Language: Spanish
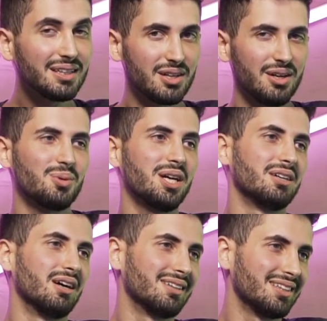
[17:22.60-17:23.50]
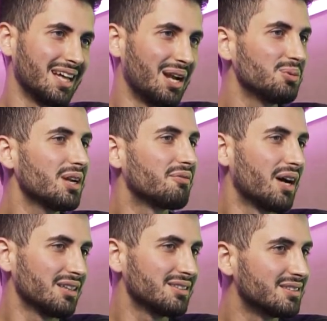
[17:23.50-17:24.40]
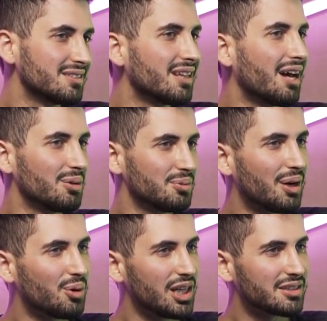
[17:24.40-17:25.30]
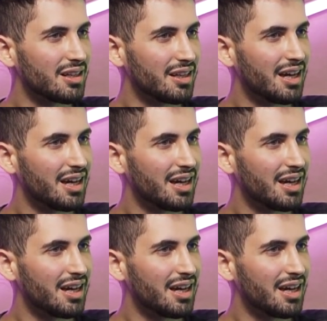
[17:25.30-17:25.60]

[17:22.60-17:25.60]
Y no, bueno, alguna fan, alguna bola se le